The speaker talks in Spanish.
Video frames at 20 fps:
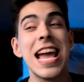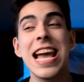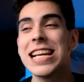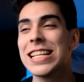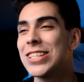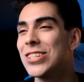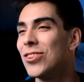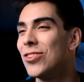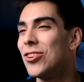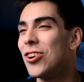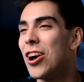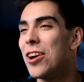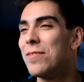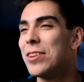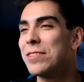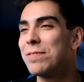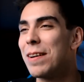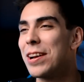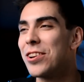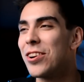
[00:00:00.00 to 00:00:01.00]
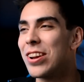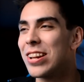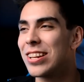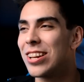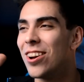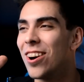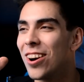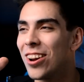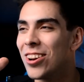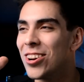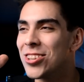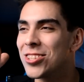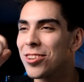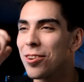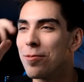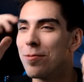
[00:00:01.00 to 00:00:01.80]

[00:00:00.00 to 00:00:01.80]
Es uno de mis mayores logros.